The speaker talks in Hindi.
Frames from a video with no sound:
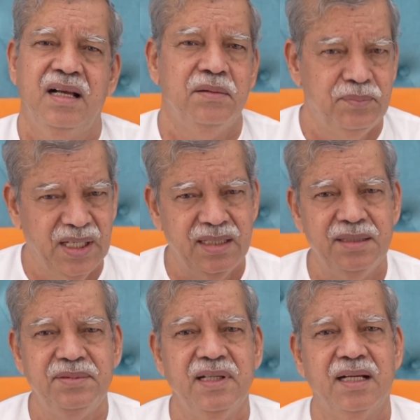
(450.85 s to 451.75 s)
हम
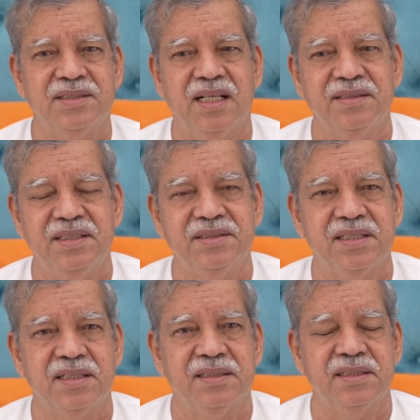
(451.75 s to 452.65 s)
पहले भी यहाँ शांति
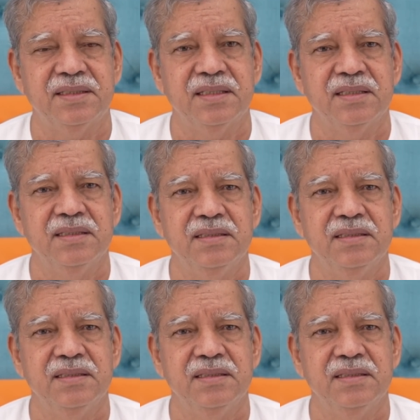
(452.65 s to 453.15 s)
से रहते थे